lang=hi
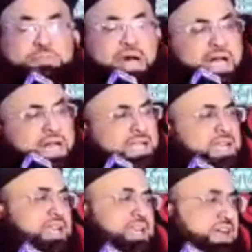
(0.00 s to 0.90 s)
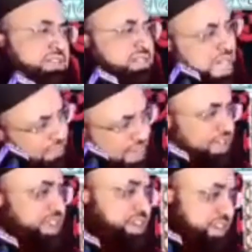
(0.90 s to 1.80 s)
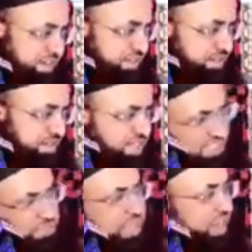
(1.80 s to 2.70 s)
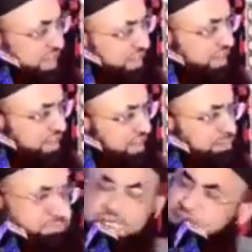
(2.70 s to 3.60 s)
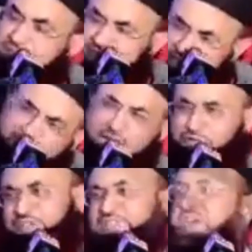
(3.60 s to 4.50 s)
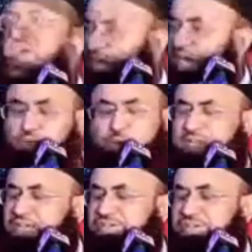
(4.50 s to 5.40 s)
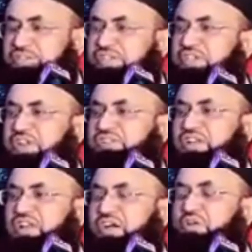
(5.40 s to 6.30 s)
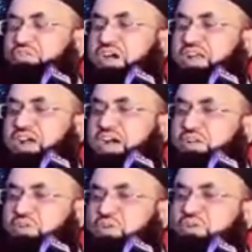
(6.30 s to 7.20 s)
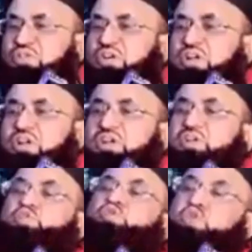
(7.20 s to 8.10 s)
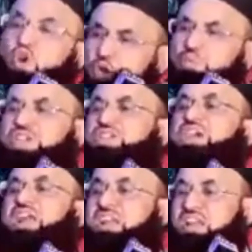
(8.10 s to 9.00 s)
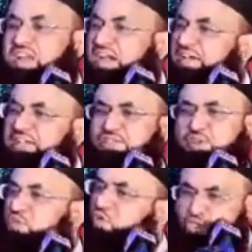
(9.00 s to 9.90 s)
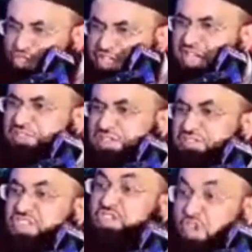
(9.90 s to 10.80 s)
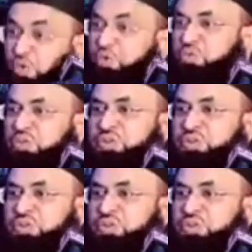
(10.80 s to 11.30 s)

मांग लेना दावा करना कि यह मेरा है बस यही काफी था अबू बकर सिद्दीक रदी अल्लाह तन हो जो भी कर लें आगे से वो कुछ नहीं कर सकते क्यों